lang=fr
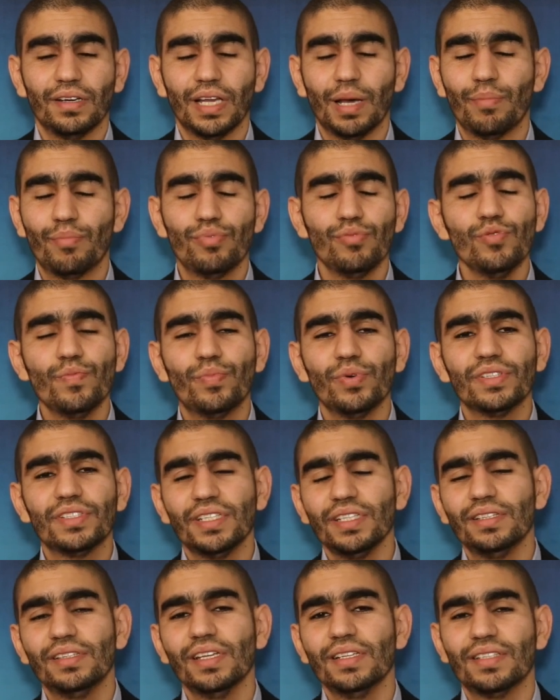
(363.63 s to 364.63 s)
la plus
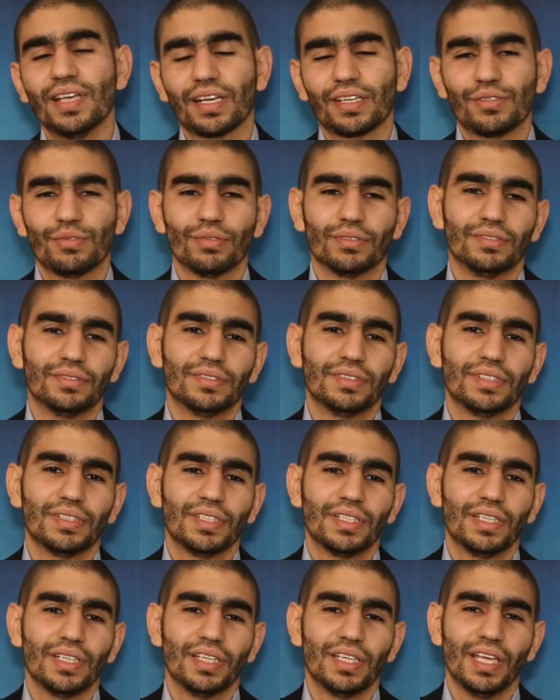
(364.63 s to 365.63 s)
petite des actions,
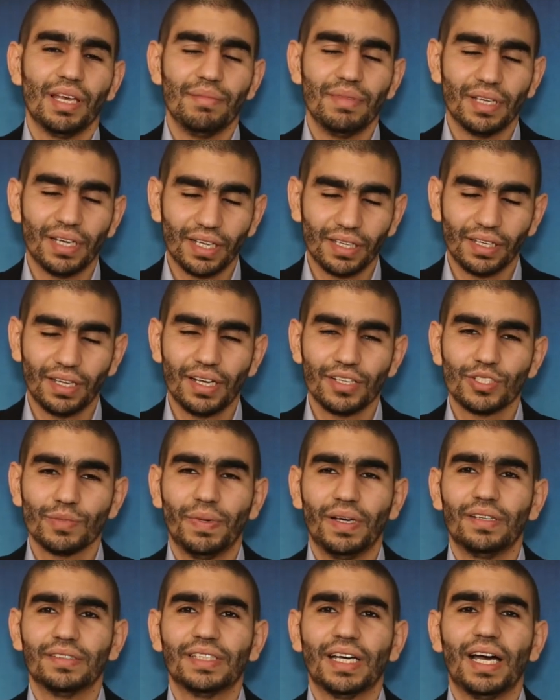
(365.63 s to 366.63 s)
eh bien Allah
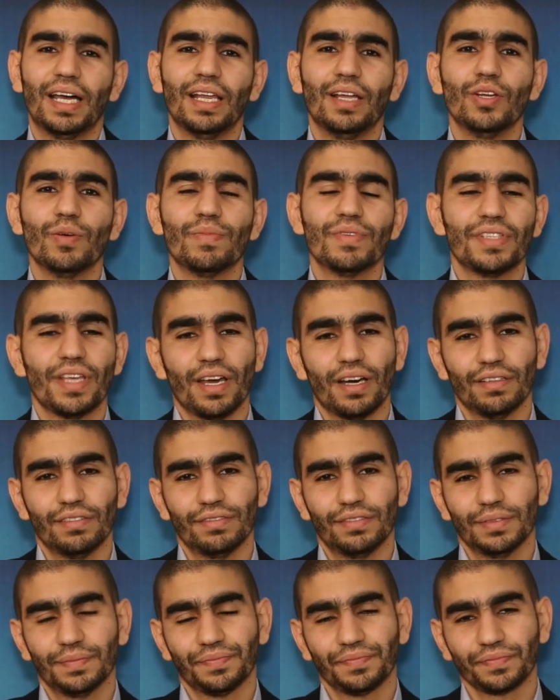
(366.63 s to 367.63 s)
subhanahu wa ta'ala
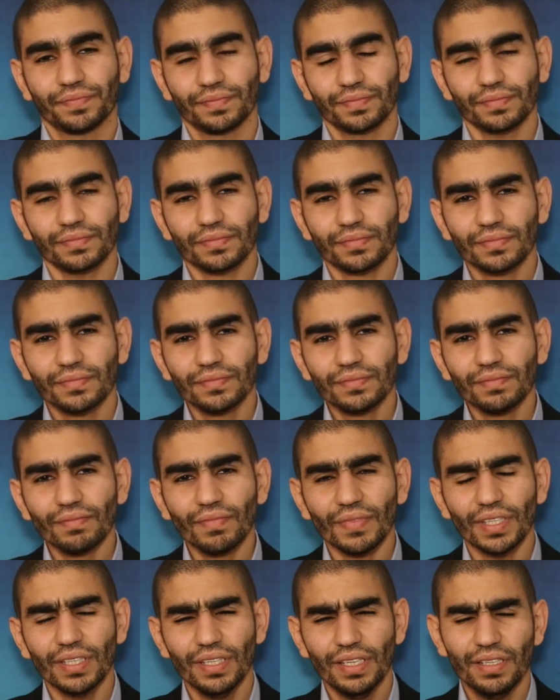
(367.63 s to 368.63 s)
l'observe.
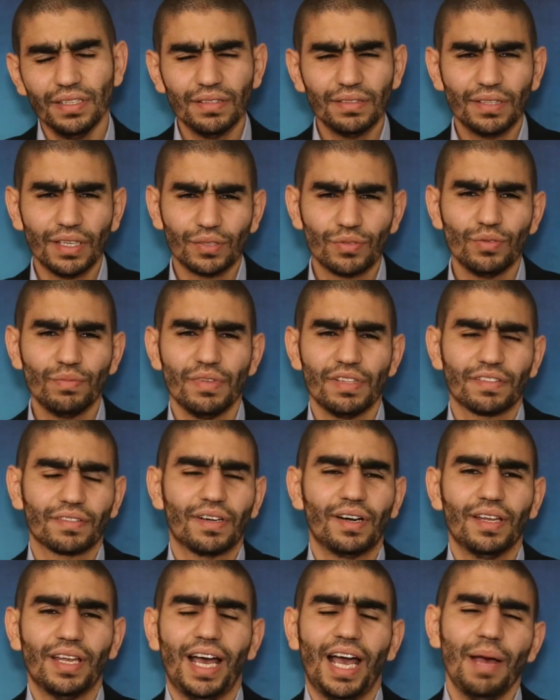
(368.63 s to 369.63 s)
إن تك
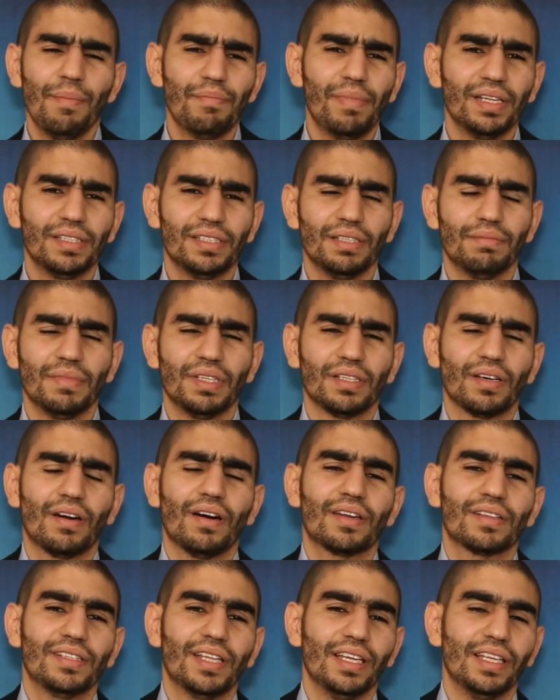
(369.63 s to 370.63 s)
مثقال حبة من
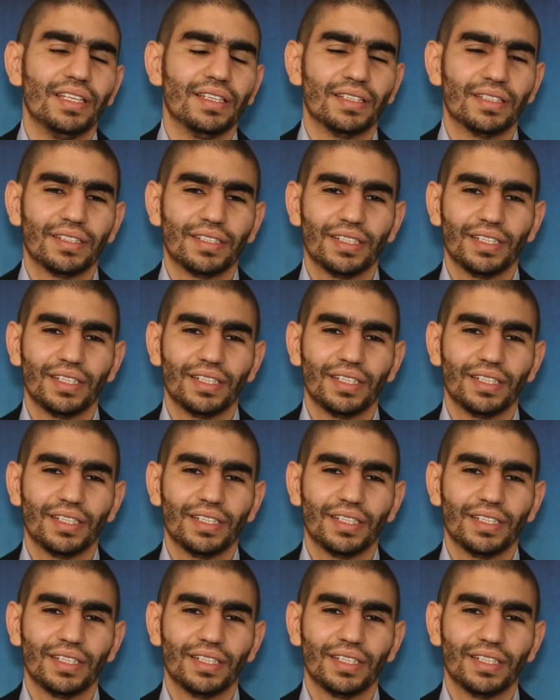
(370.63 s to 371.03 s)
خردل